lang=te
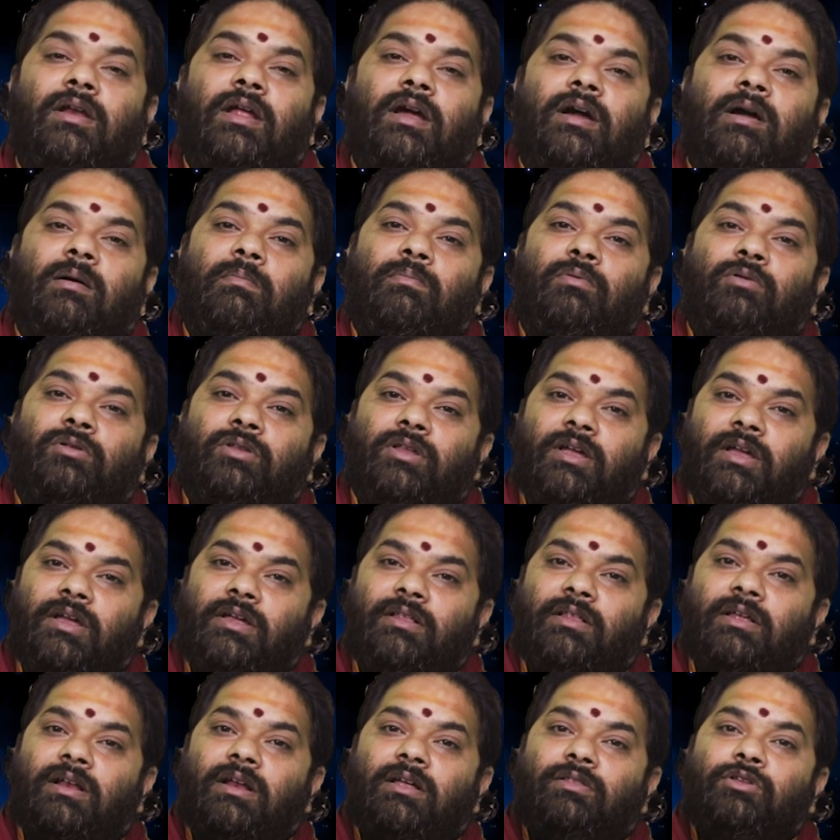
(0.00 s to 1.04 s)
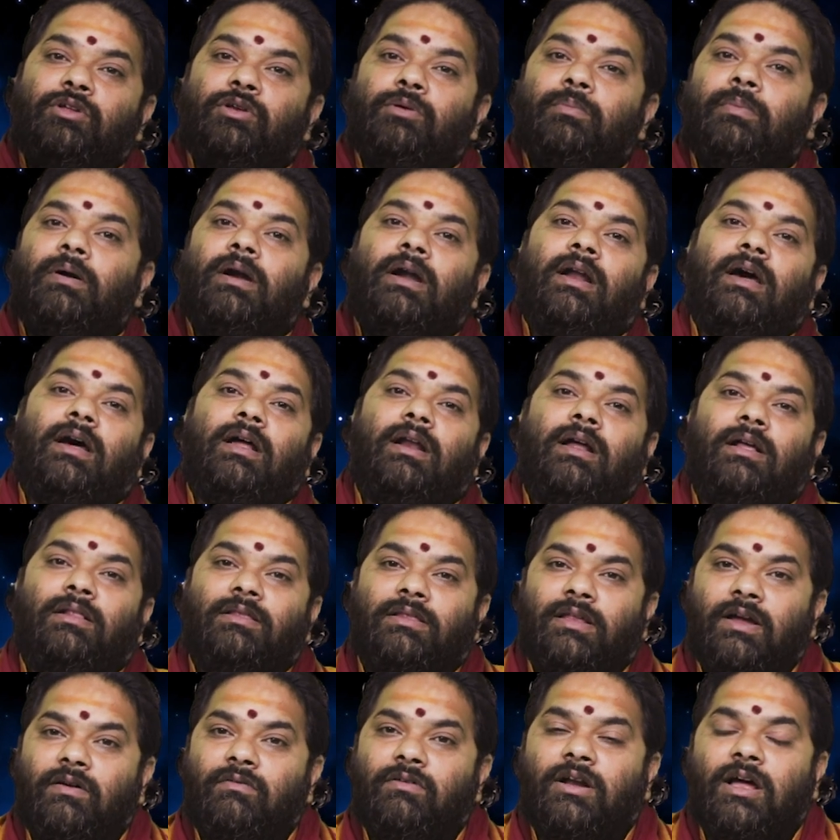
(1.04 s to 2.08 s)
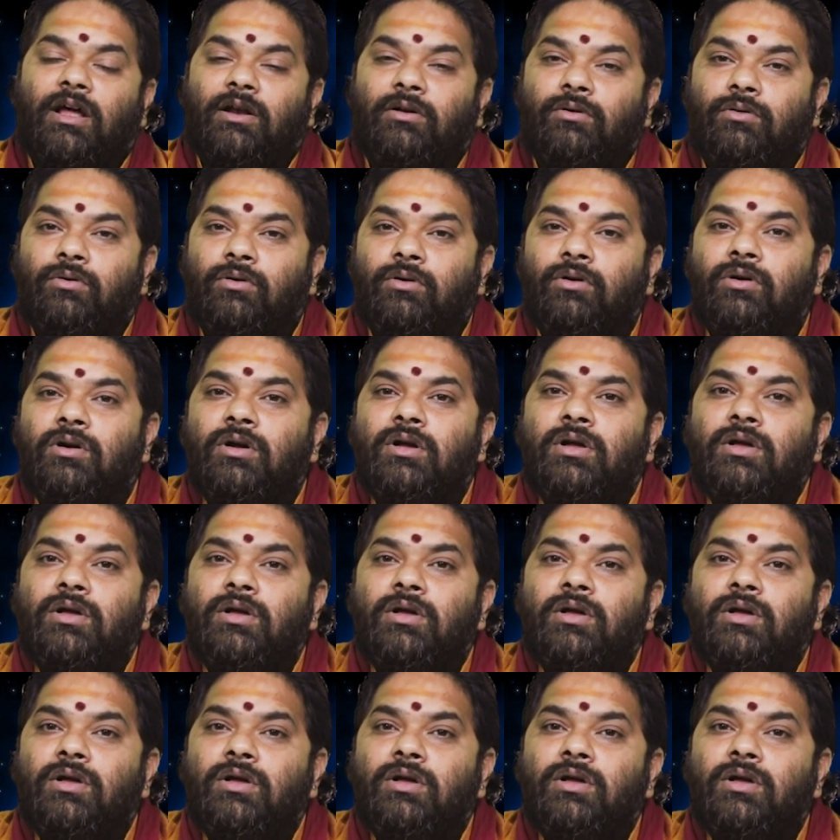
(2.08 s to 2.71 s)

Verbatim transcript: లేకపోతే ఏదైనా తినుబండారాలు తేవటానికో